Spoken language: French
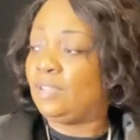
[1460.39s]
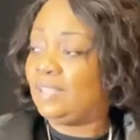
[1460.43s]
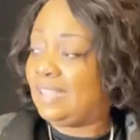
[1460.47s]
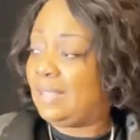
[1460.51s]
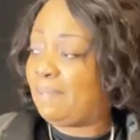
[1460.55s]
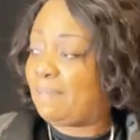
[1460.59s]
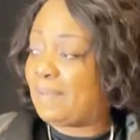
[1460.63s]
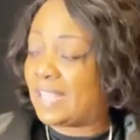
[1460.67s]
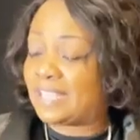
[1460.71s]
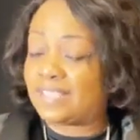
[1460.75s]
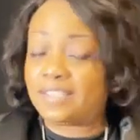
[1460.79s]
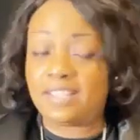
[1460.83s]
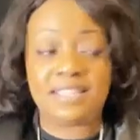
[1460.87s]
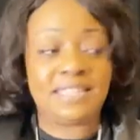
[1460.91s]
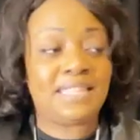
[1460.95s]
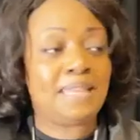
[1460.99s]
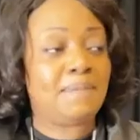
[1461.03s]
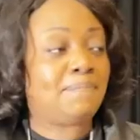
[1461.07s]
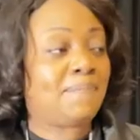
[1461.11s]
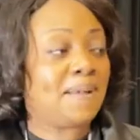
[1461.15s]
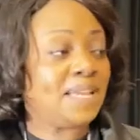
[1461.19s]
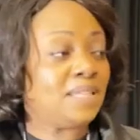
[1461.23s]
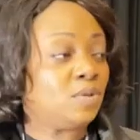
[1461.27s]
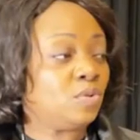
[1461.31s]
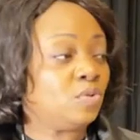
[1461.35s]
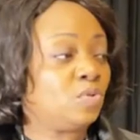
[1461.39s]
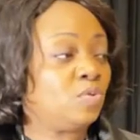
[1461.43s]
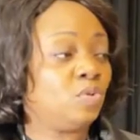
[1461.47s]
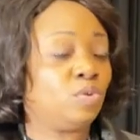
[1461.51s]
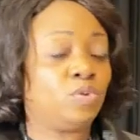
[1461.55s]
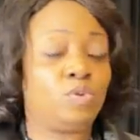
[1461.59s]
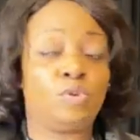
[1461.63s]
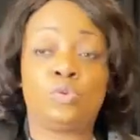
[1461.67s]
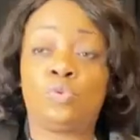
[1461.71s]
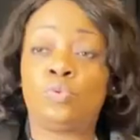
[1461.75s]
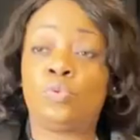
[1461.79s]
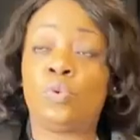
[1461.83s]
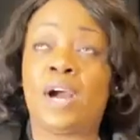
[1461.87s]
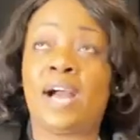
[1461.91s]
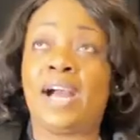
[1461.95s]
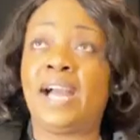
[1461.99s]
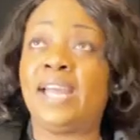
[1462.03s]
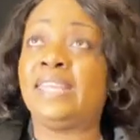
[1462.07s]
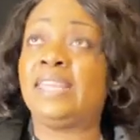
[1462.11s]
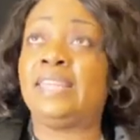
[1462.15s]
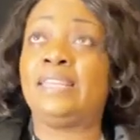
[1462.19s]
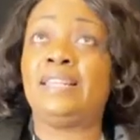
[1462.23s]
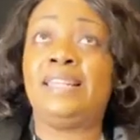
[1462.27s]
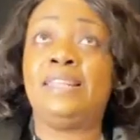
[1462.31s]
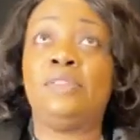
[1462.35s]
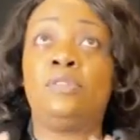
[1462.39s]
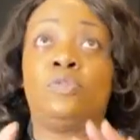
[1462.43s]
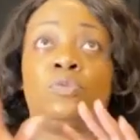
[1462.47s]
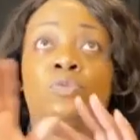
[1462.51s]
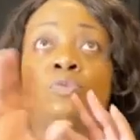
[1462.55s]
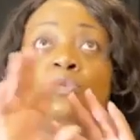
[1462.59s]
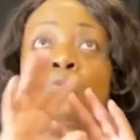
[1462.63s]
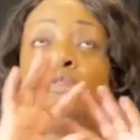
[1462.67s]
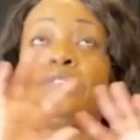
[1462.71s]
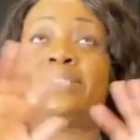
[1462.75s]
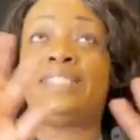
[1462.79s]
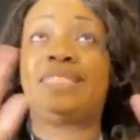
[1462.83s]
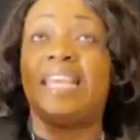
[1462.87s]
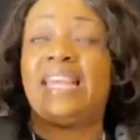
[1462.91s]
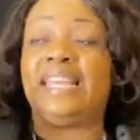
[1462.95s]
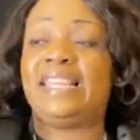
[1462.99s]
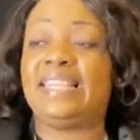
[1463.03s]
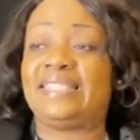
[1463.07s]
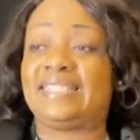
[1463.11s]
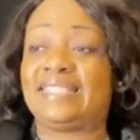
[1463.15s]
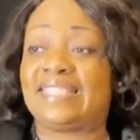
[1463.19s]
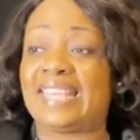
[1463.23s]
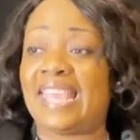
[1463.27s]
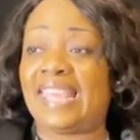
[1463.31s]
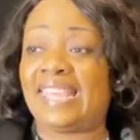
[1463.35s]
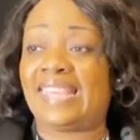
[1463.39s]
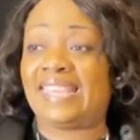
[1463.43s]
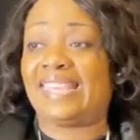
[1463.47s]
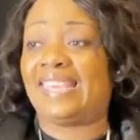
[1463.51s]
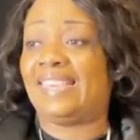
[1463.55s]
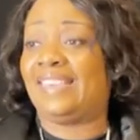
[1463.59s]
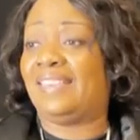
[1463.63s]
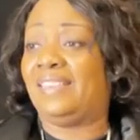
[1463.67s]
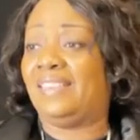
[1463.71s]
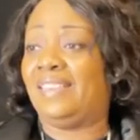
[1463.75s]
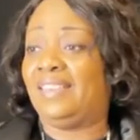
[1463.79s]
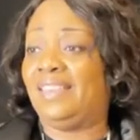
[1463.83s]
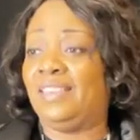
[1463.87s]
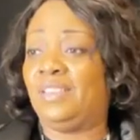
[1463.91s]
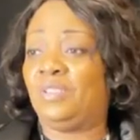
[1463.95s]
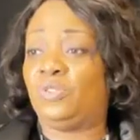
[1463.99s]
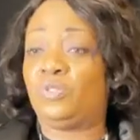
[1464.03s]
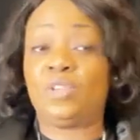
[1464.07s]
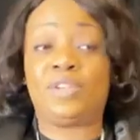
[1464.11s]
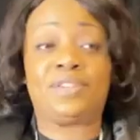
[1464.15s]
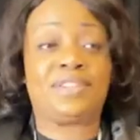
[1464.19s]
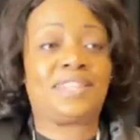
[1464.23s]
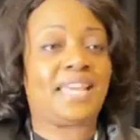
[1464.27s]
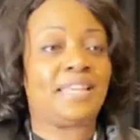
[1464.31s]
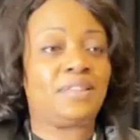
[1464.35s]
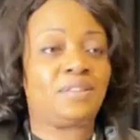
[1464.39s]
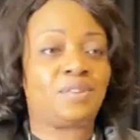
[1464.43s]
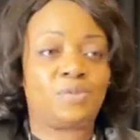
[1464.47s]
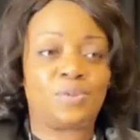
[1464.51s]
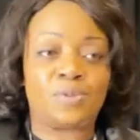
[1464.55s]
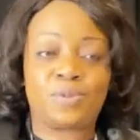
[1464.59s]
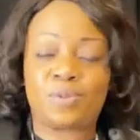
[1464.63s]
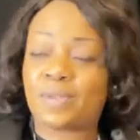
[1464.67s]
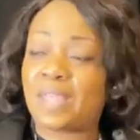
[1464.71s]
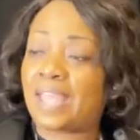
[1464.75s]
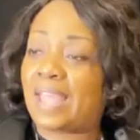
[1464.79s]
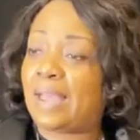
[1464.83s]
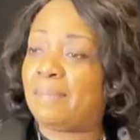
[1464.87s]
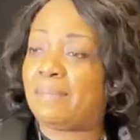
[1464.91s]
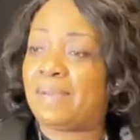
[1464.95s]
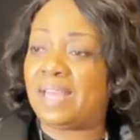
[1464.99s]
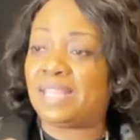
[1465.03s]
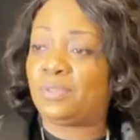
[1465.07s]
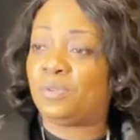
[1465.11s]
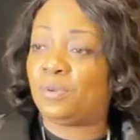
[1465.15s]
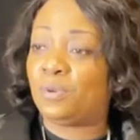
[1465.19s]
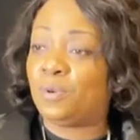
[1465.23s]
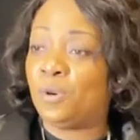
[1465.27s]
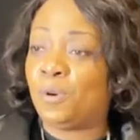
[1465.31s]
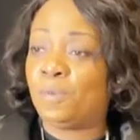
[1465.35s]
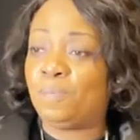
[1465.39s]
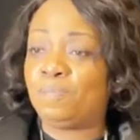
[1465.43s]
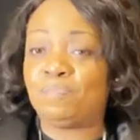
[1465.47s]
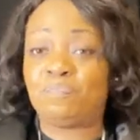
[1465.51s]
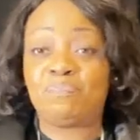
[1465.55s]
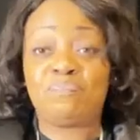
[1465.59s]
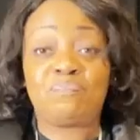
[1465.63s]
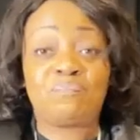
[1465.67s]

Des personnes qui passent autour de toi, le ciel est sec, tu es en train de construire un bateau,